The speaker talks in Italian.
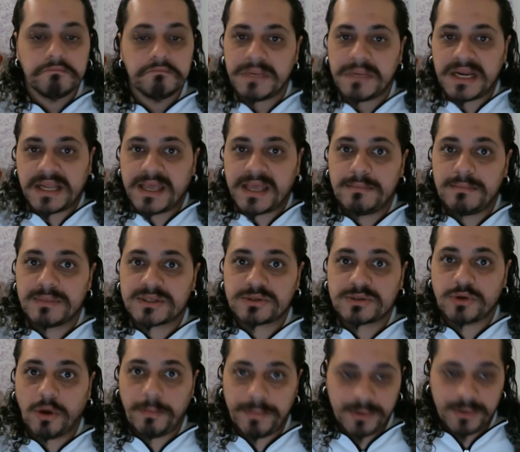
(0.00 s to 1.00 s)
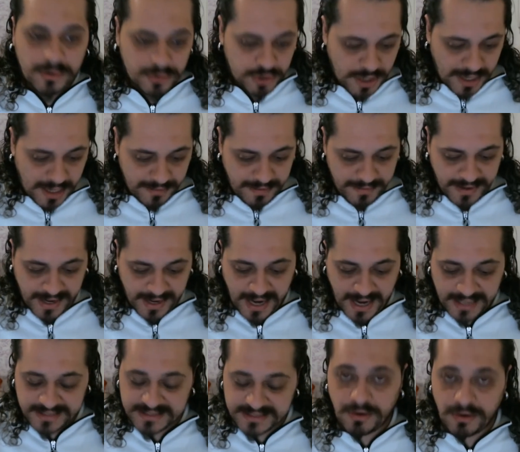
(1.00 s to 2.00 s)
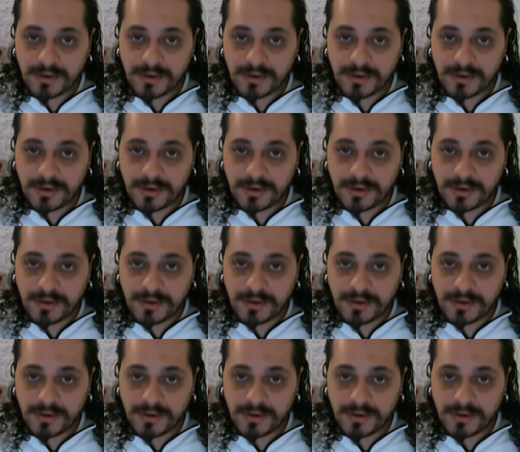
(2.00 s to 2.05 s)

il GameStop non ce l'aveva ragazzi,